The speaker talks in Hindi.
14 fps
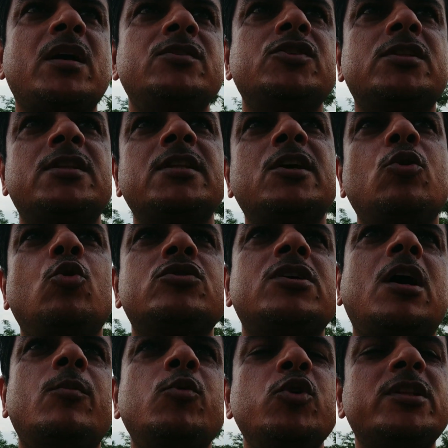जितने लोग
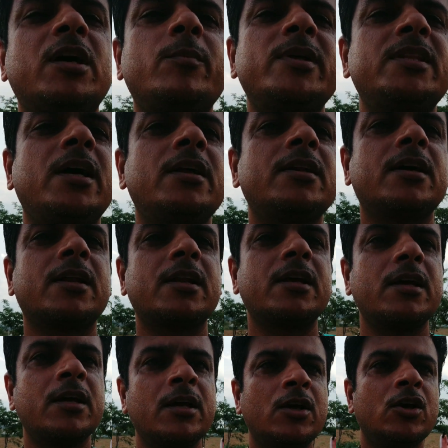सामूहिकता में ध्यान कर रहे
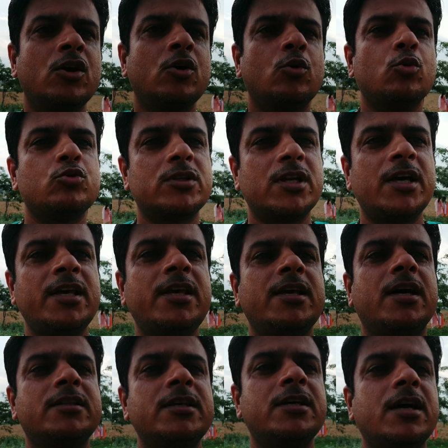हैं उतना ही
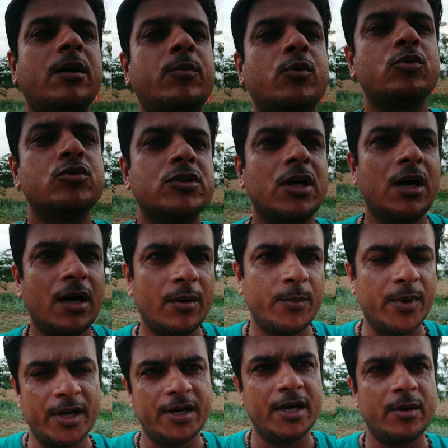अधिक आपको उसका
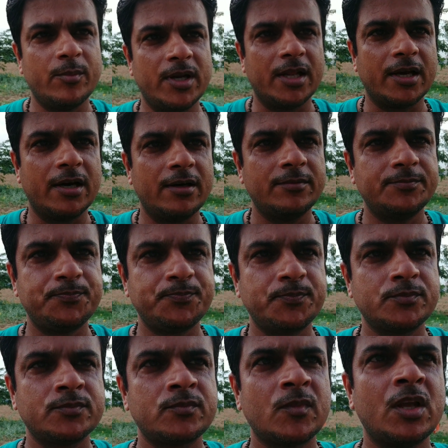परिणाम मिलेगा
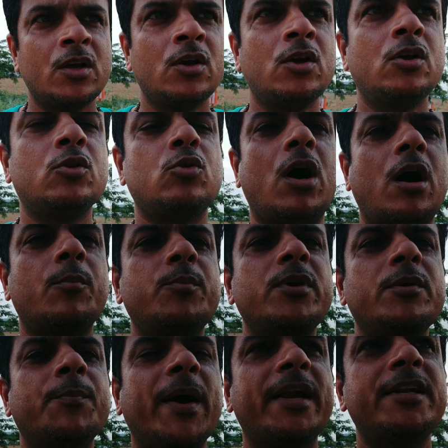तो आप भी
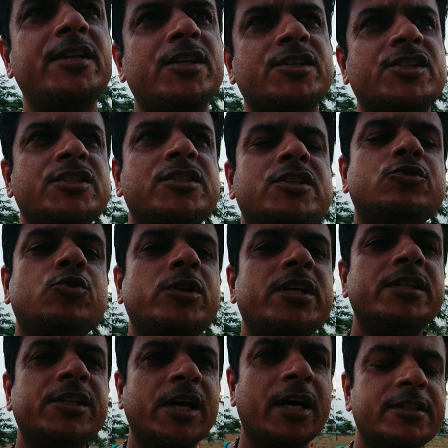मेडिटेशन से जुड़िए
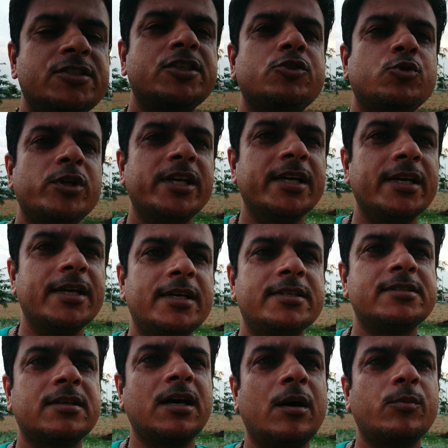ध्यान से जुड़िए
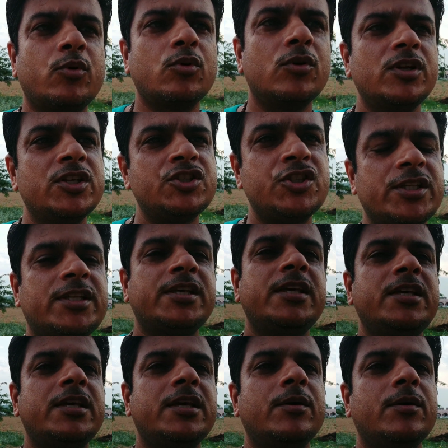इसका आपको निश्चित ही
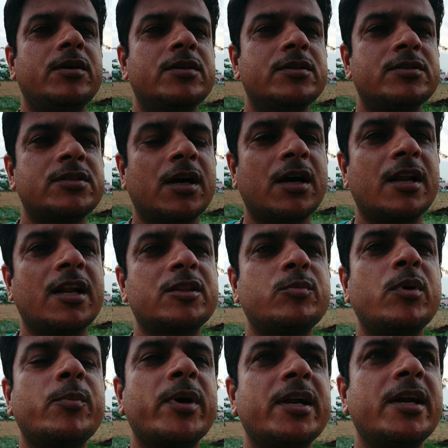
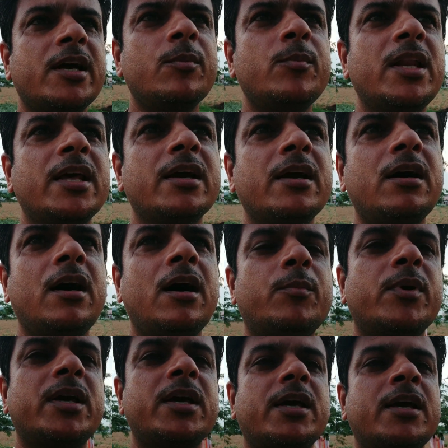सकारात्मक परिणाम मिलेगा
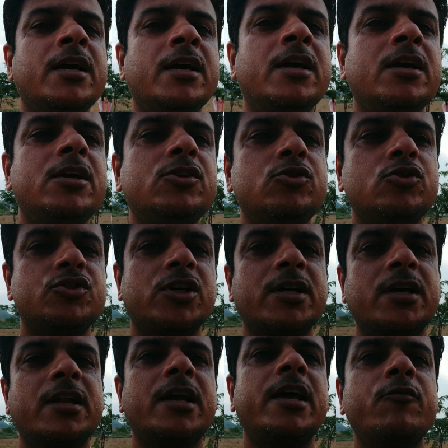आपके जो
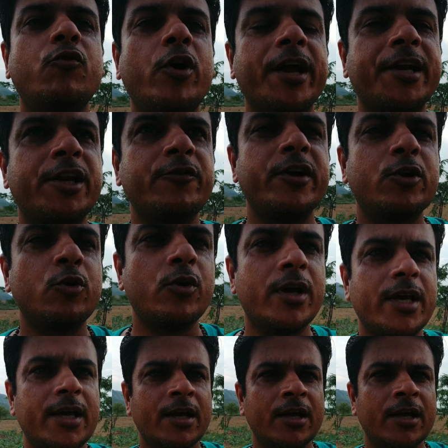चक्र हैं वो एक्टिवेट होंगे